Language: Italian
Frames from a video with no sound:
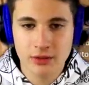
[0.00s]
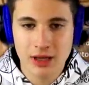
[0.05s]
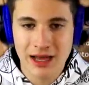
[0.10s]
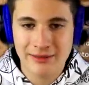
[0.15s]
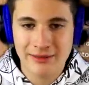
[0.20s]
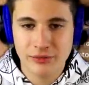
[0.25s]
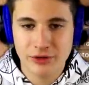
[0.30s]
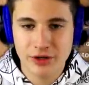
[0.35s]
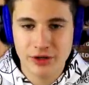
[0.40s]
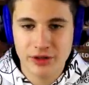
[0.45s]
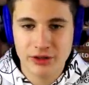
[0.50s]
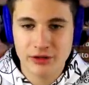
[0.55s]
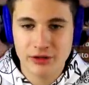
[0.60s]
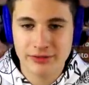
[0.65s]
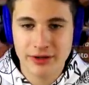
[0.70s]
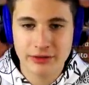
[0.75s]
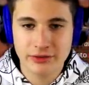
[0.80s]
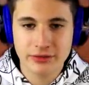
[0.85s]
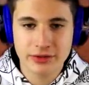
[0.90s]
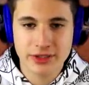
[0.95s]
Ah, potrete
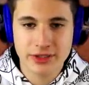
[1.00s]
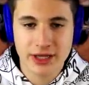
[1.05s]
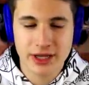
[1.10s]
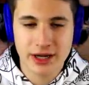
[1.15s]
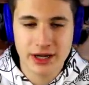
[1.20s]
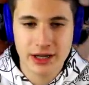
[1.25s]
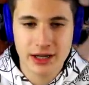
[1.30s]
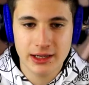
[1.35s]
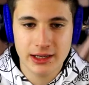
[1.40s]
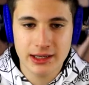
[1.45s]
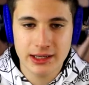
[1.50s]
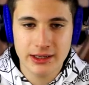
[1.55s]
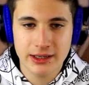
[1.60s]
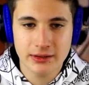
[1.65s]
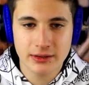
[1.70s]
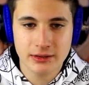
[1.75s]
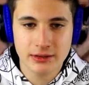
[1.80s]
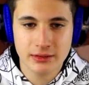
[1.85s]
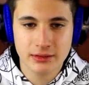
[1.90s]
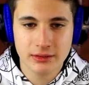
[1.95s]
trovare uno scaracca
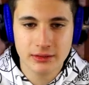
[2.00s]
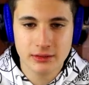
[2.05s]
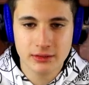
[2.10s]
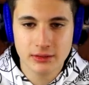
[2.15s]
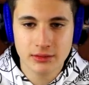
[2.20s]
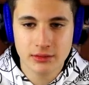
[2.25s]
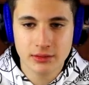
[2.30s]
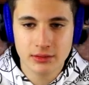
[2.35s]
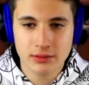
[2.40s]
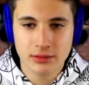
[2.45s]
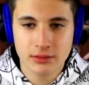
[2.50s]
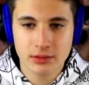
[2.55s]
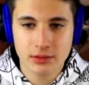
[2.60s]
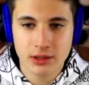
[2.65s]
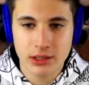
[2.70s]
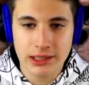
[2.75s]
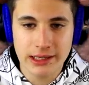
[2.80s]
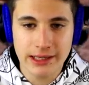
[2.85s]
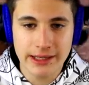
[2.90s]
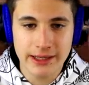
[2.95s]
lì.
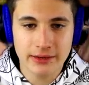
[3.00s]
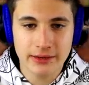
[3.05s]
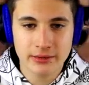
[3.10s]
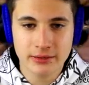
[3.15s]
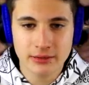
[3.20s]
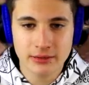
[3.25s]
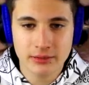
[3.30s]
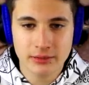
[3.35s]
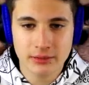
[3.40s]
Lì.